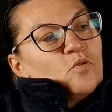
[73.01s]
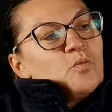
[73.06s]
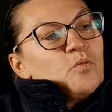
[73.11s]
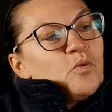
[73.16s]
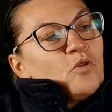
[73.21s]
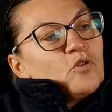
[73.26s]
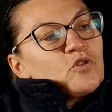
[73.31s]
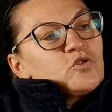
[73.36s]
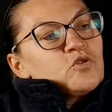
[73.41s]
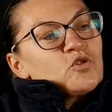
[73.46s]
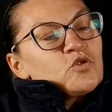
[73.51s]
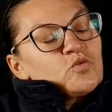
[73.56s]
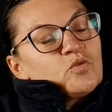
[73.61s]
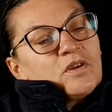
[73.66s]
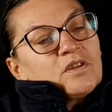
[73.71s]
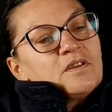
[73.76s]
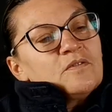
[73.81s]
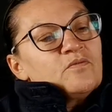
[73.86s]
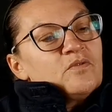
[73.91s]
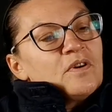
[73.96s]
on prend sur
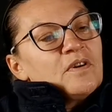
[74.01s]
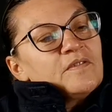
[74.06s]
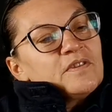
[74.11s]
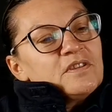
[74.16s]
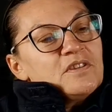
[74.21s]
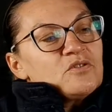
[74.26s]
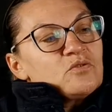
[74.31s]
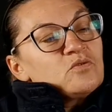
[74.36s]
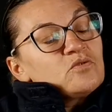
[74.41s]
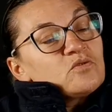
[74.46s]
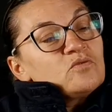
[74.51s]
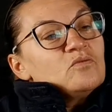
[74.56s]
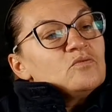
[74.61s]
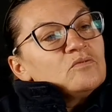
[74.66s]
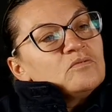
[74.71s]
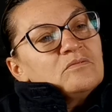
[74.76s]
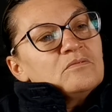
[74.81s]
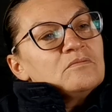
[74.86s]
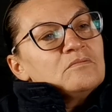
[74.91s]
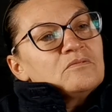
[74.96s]
soi des fois avec des choses
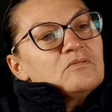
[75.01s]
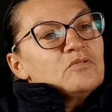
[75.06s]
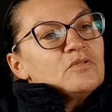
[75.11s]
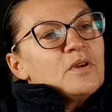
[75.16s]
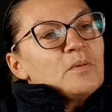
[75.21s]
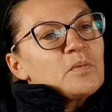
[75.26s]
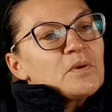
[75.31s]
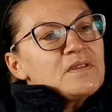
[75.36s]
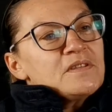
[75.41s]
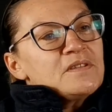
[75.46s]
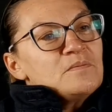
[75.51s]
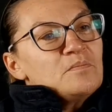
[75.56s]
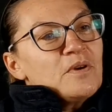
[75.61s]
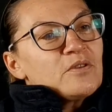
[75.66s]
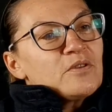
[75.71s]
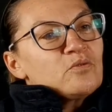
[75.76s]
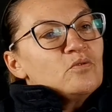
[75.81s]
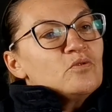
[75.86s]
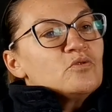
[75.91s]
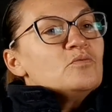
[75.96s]
qu'on n'apprécie
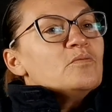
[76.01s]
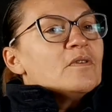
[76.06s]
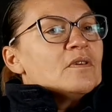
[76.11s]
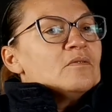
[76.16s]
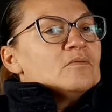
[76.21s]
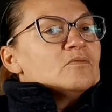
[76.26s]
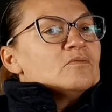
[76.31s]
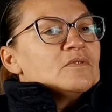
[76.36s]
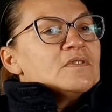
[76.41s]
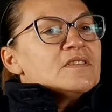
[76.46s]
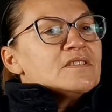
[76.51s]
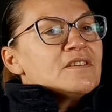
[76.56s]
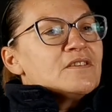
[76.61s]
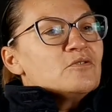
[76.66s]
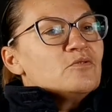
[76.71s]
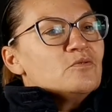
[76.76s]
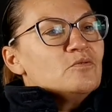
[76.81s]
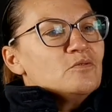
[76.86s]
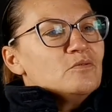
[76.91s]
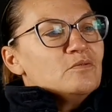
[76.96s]
pas trop. De moi,
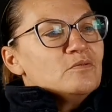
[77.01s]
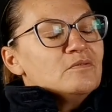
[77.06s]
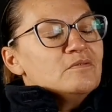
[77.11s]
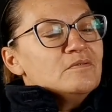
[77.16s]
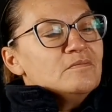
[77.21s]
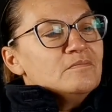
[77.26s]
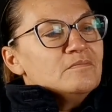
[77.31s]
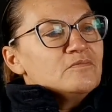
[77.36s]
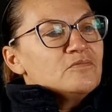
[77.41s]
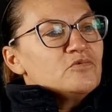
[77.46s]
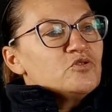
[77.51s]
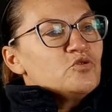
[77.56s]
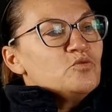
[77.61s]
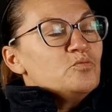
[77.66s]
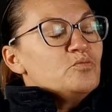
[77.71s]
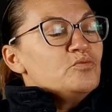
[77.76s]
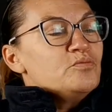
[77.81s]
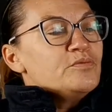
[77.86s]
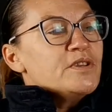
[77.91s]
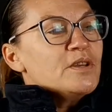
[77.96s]
J'essaie de. Je
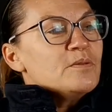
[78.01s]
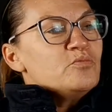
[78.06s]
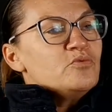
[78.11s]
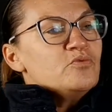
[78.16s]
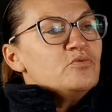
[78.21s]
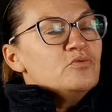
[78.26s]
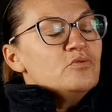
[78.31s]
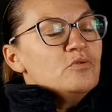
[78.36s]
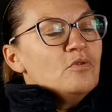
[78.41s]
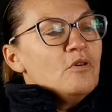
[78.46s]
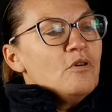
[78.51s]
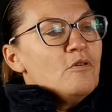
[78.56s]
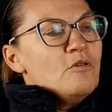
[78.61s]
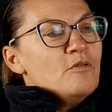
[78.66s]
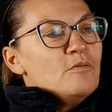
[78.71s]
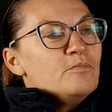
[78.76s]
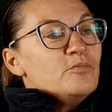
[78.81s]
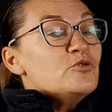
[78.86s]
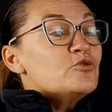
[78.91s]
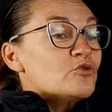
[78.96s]
suis peut-être plus,
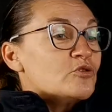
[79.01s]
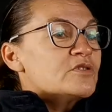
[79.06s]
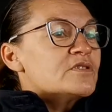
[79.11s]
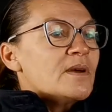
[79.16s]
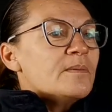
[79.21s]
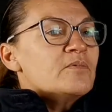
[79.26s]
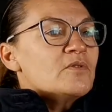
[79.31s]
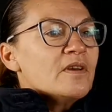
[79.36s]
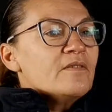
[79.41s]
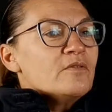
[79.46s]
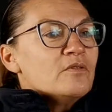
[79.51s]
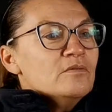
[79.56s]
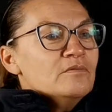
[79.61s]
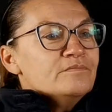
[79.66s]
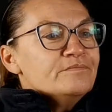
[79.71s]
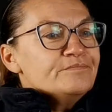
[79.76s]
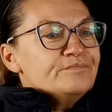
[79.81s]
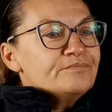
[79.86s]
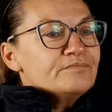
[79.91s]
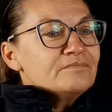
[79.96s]
euh, plus sociable
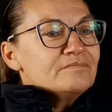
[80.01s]
qu'avant.